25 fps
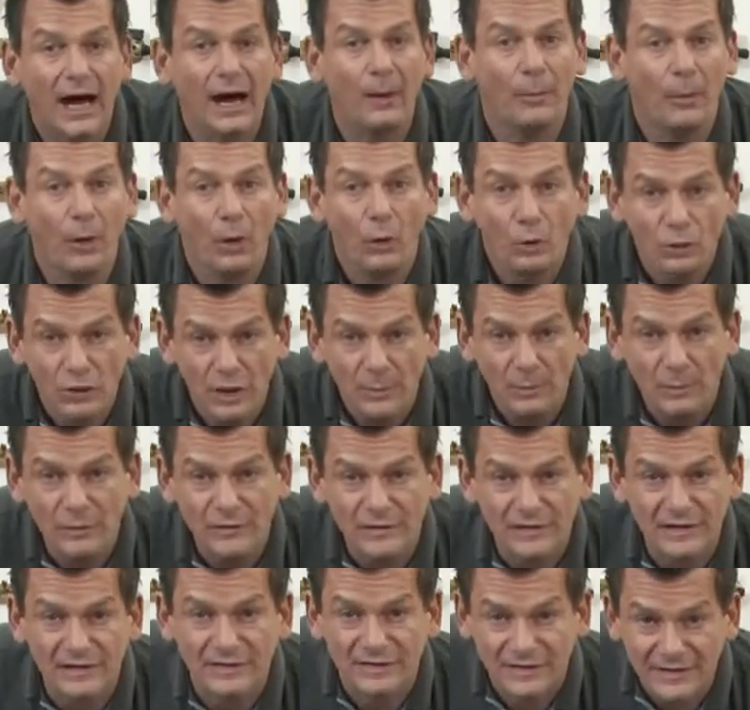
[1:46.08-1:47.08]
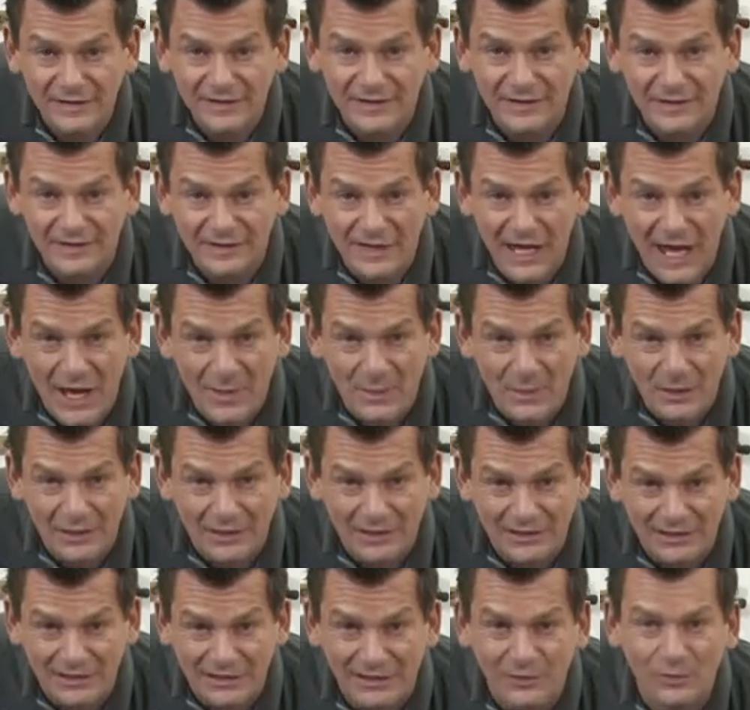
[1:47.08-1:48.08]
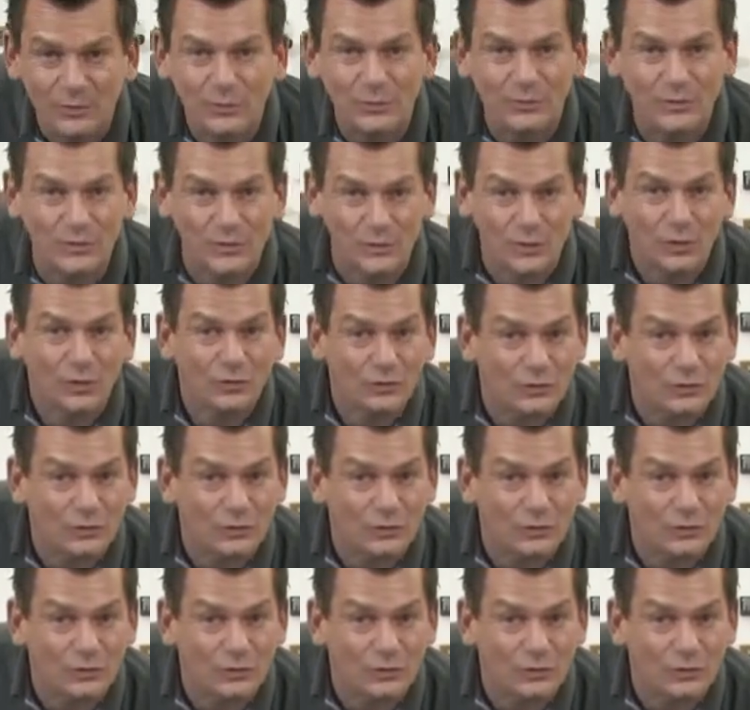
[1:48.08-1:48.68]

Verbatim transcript: aber auch 100% sicheres Arbeiten. Und so